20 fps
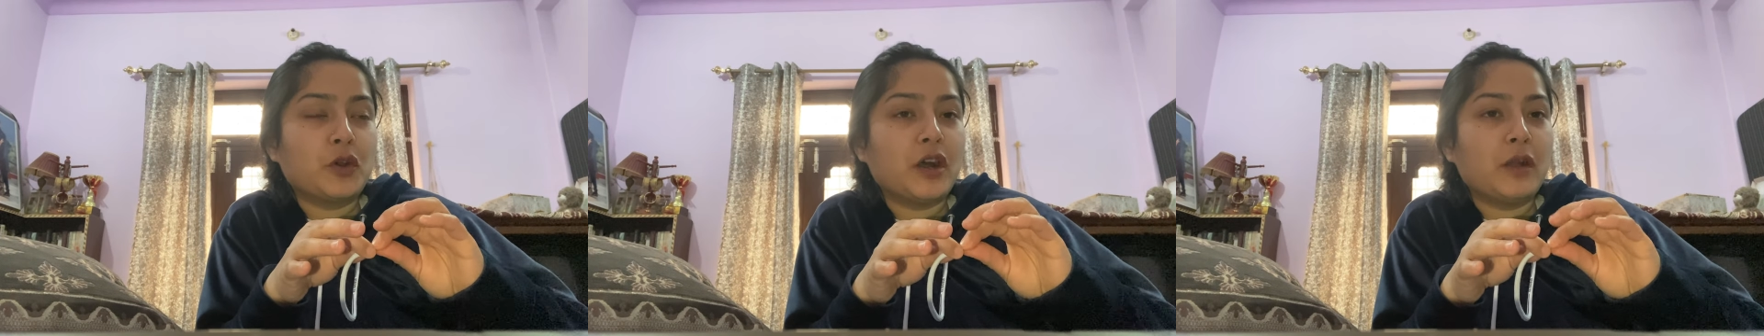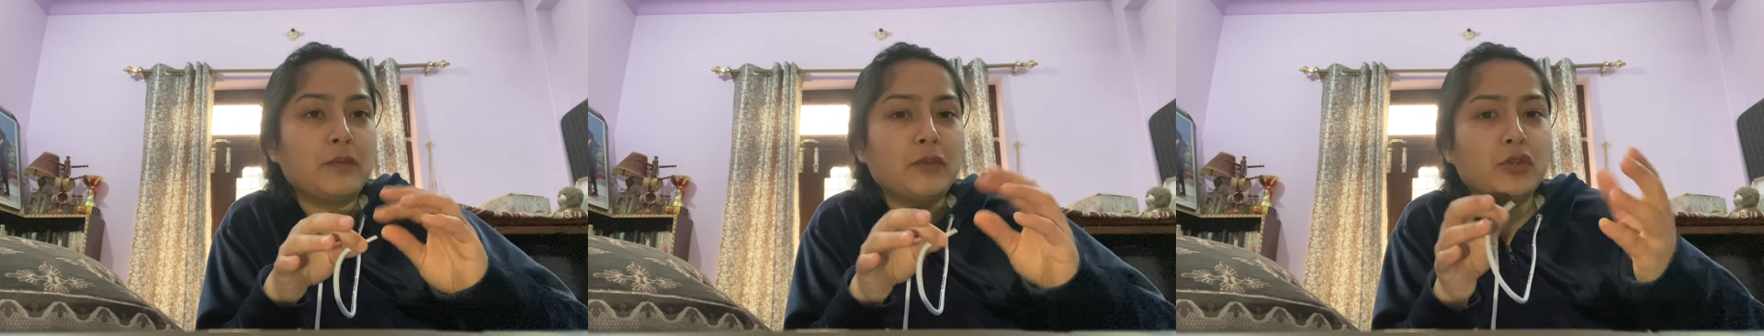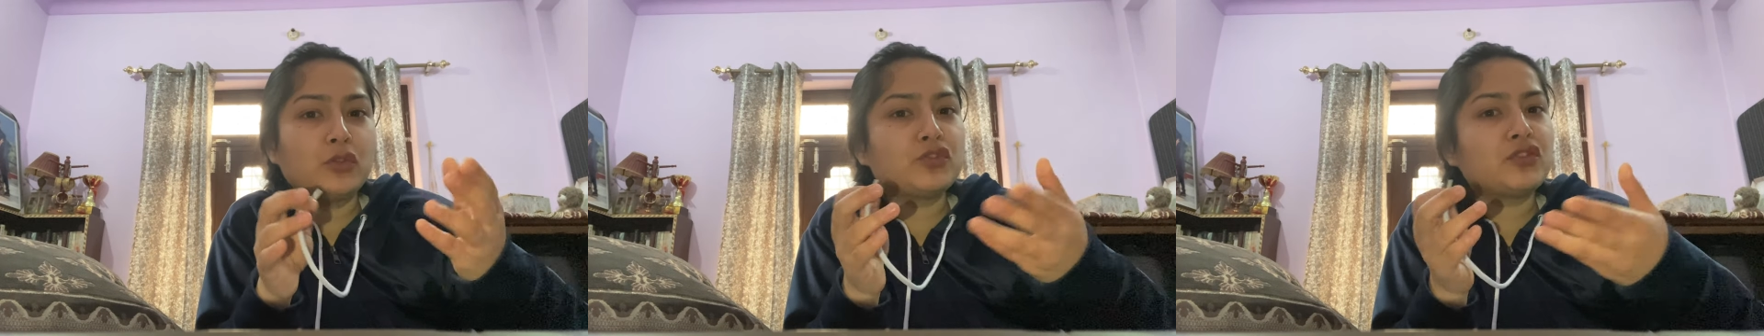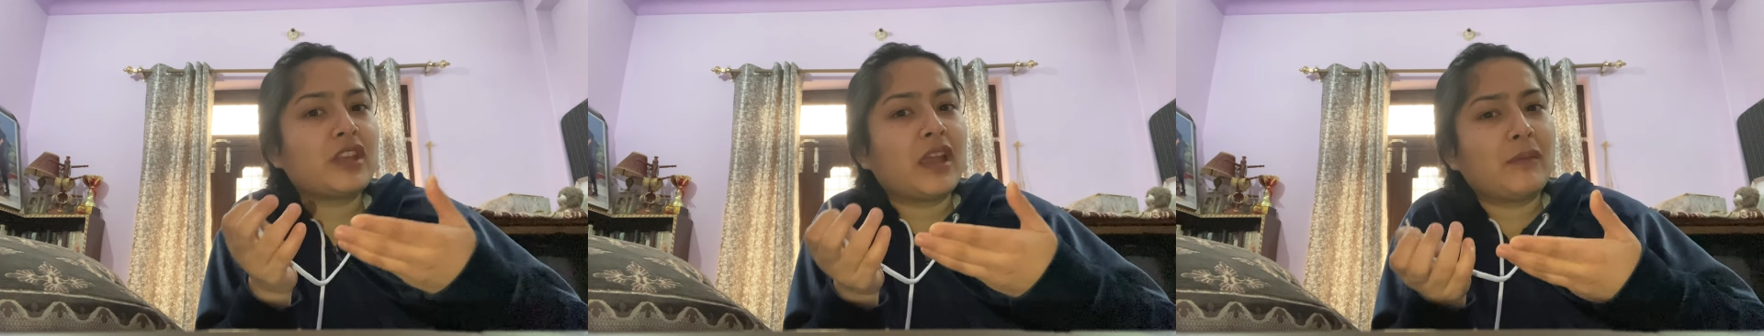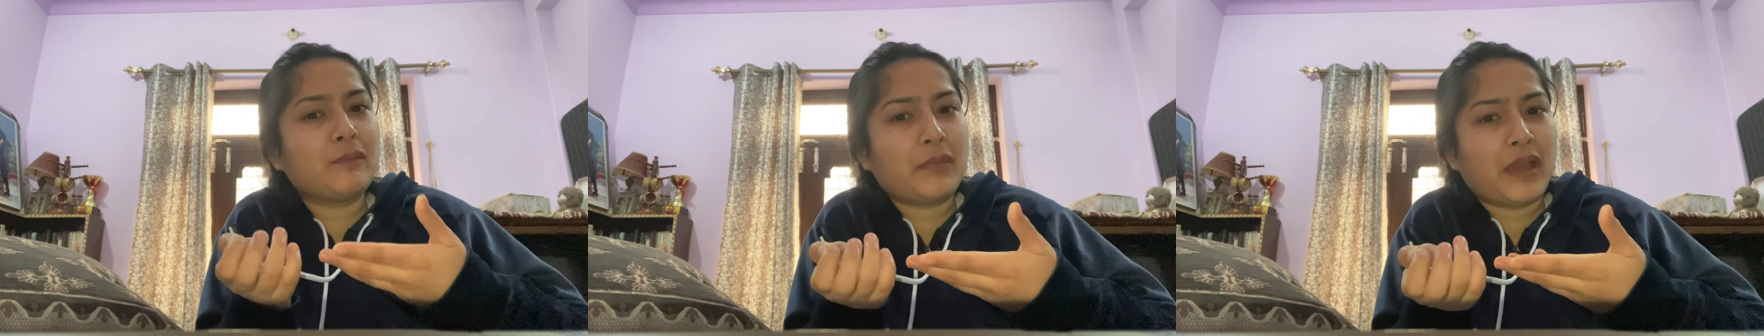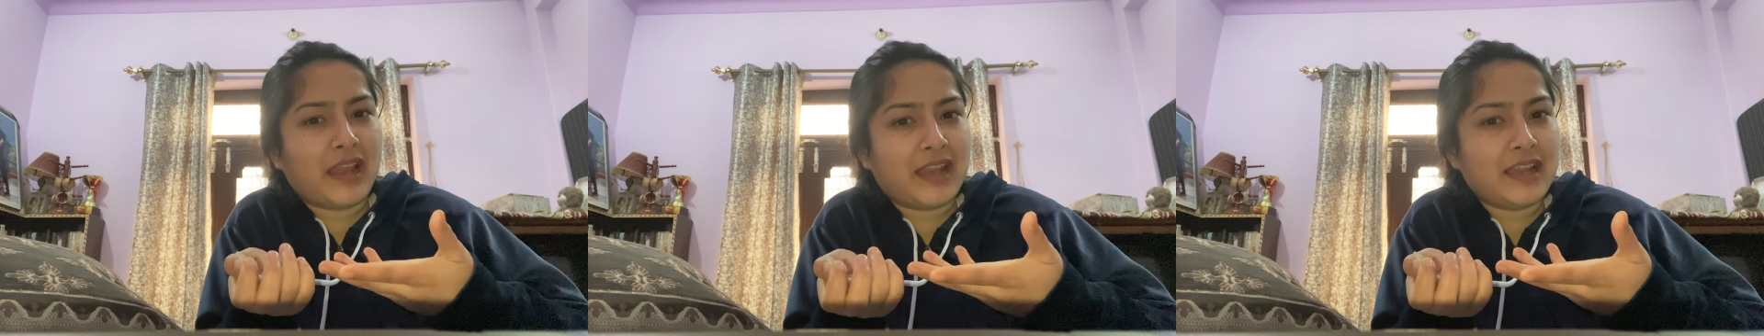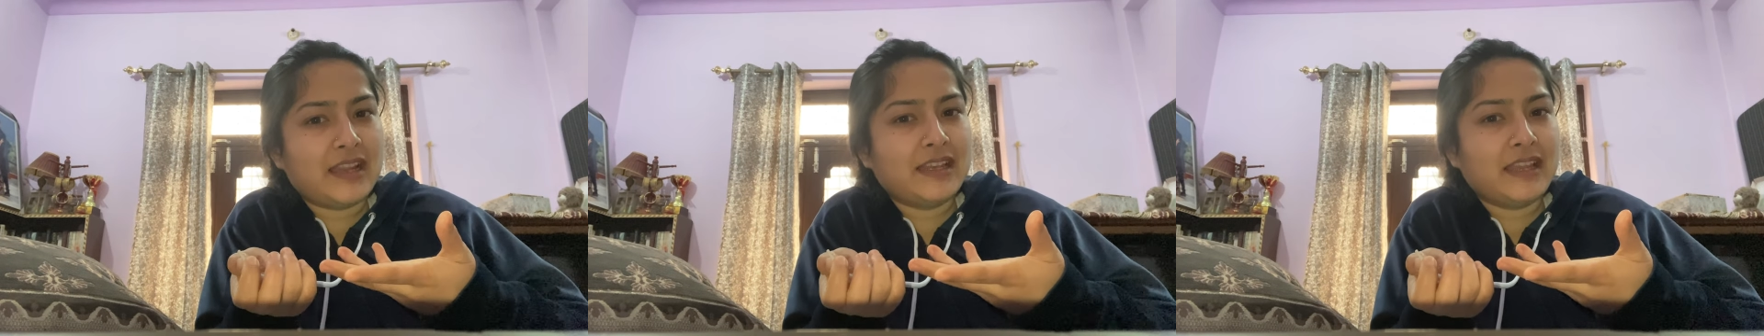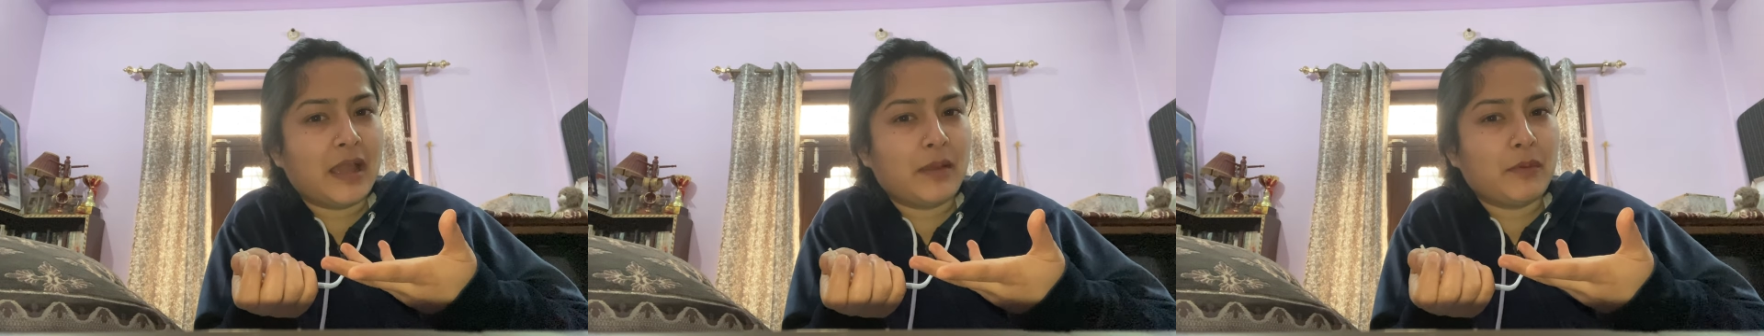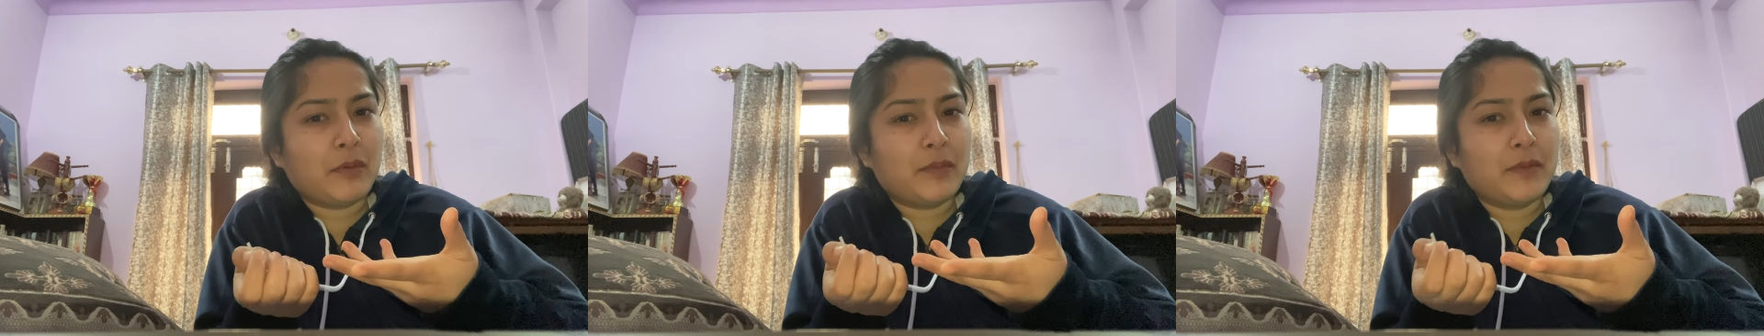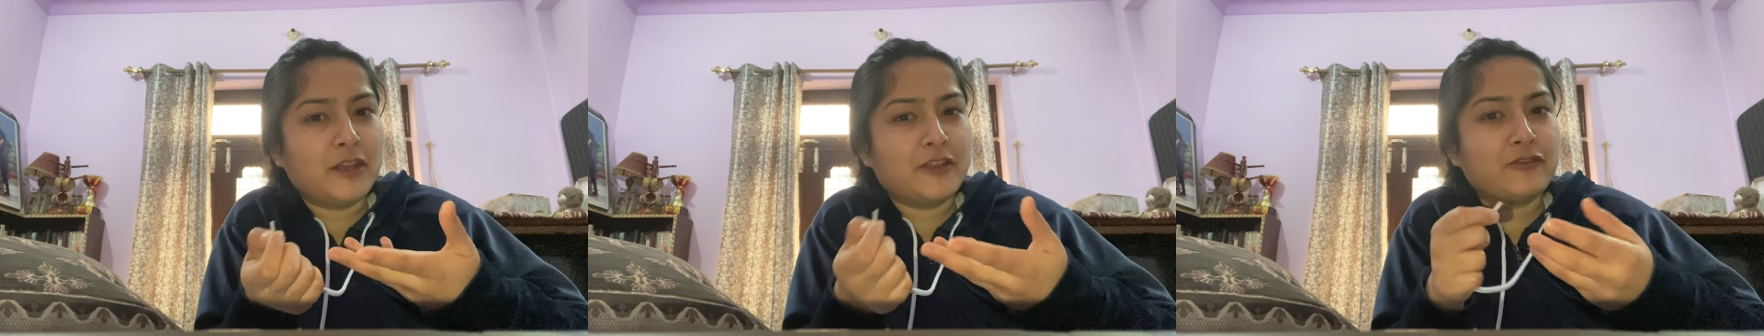अभी कुछ टाइम पहले लिया
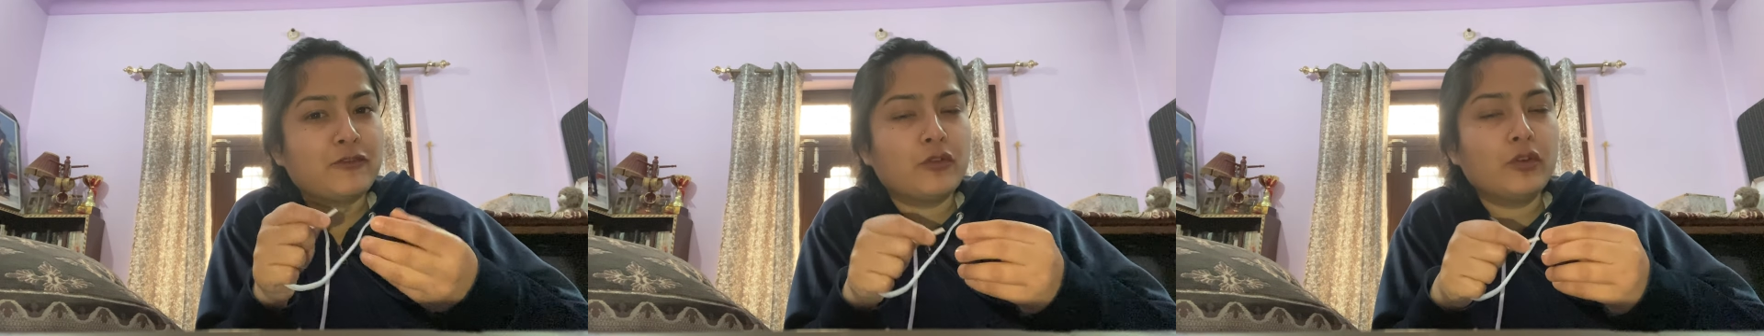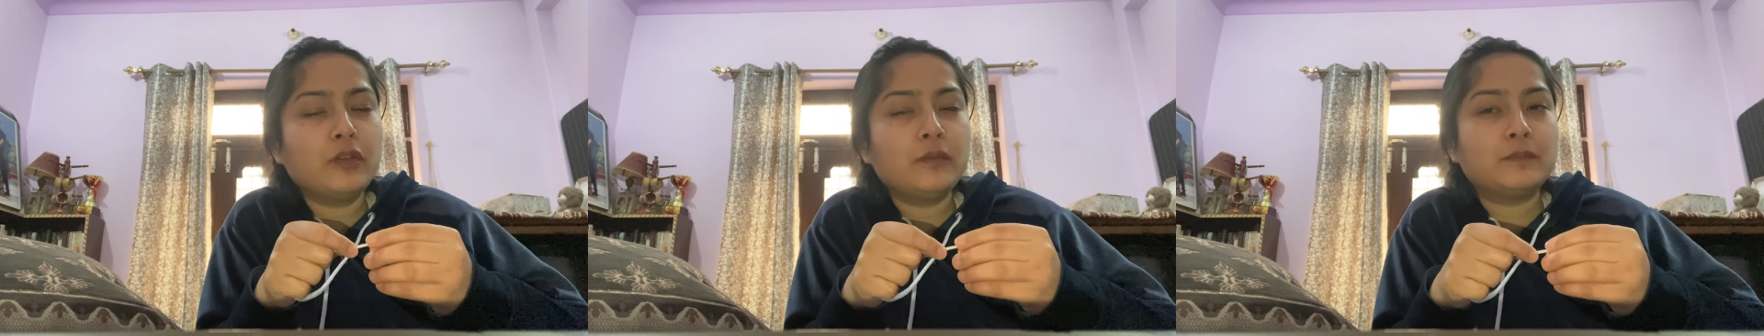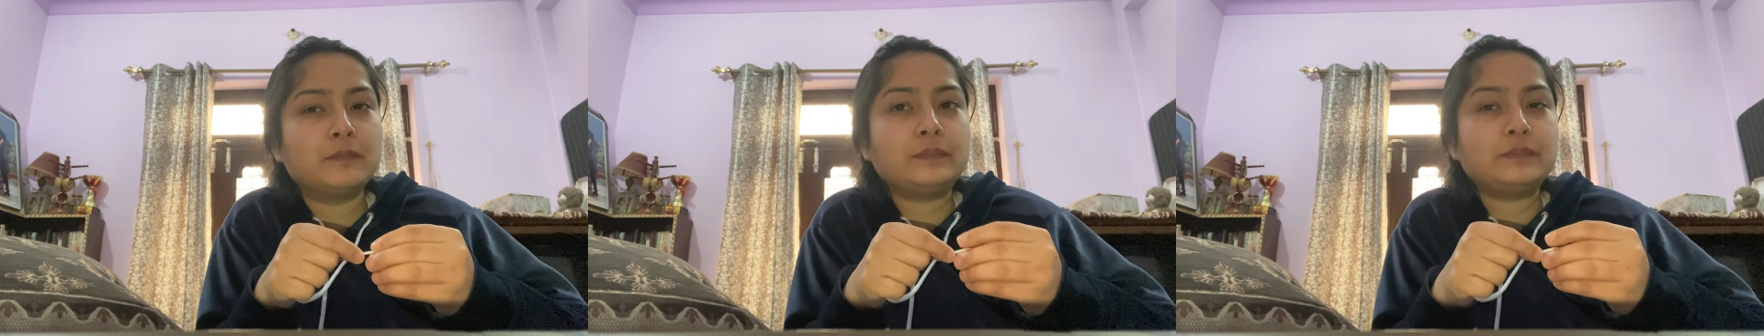मम्मी ने फ़ोन